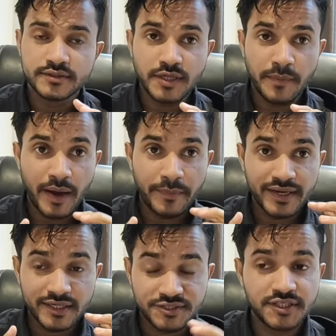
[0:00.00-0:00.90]
जब आप
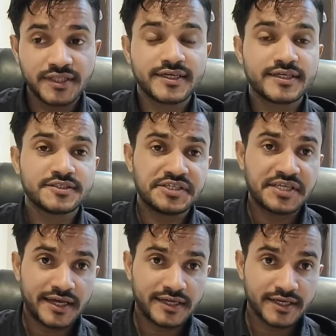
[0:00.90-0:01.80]
एक अच्छे तरीके से
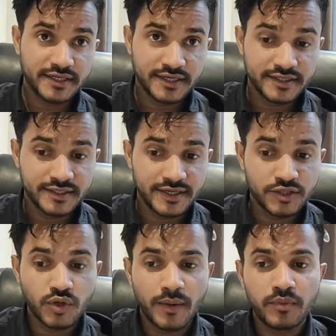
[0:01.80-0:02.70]
टारगेट करते हैं
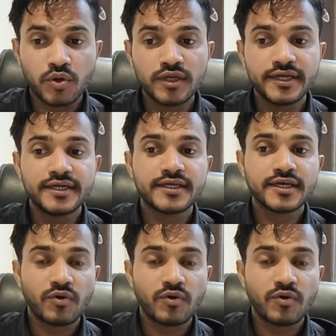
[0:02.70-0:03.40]
तो आपको लीड की